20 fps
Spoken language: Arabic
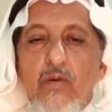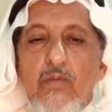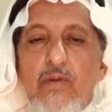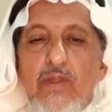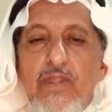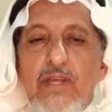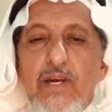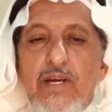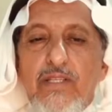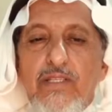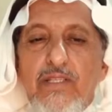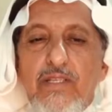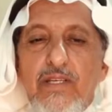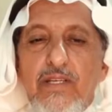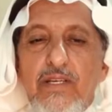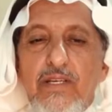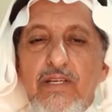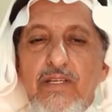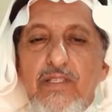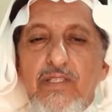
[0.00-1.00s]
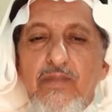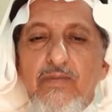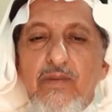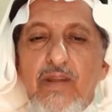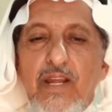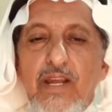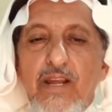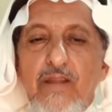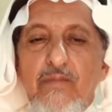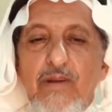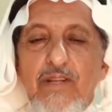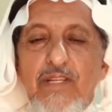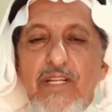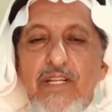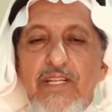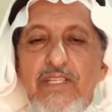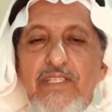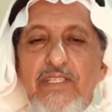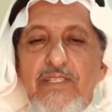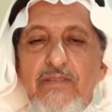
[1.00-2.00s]
وبالذات آه، زملاء
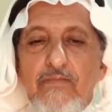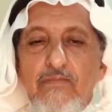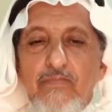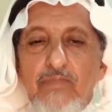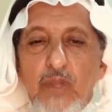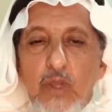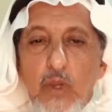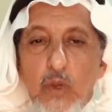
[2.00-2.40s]
المجلس